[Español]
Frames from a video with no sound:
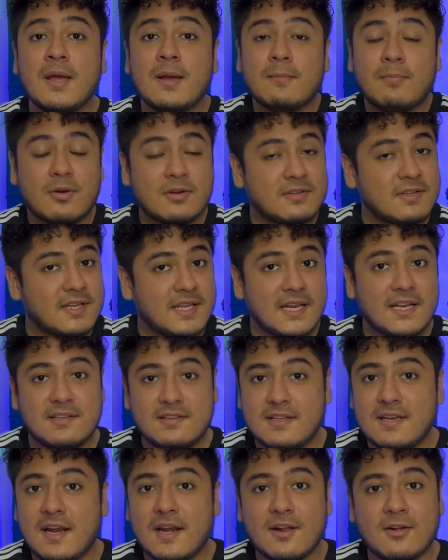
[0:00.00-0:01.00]
por si
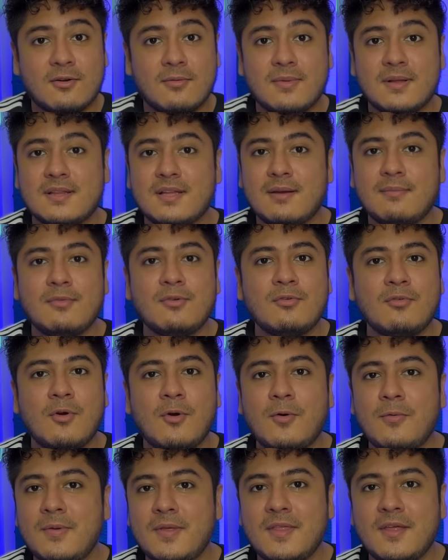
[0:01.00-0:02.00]
quieres ir a recomendarme un
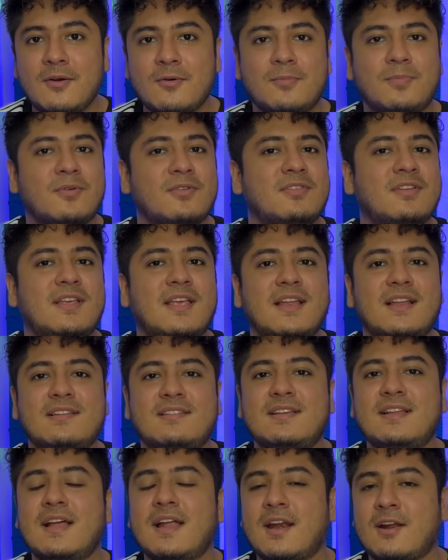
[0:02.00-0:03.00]
nuevo video, por si
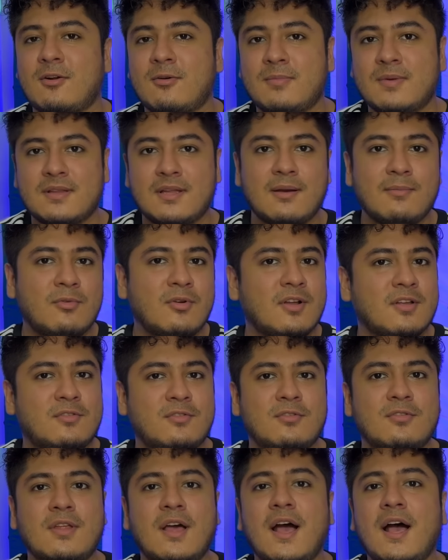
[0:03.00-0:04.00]
quieres ir a recomendarme una
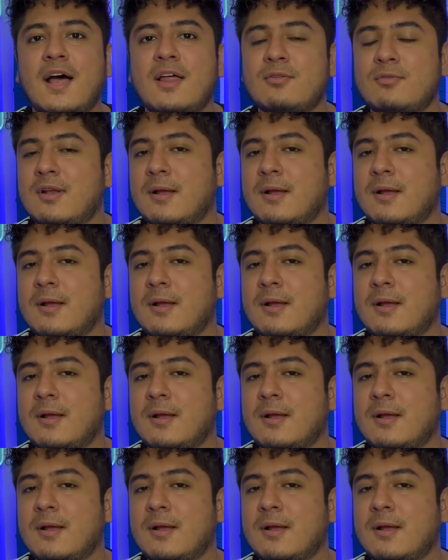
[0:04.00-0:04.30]
ciudad,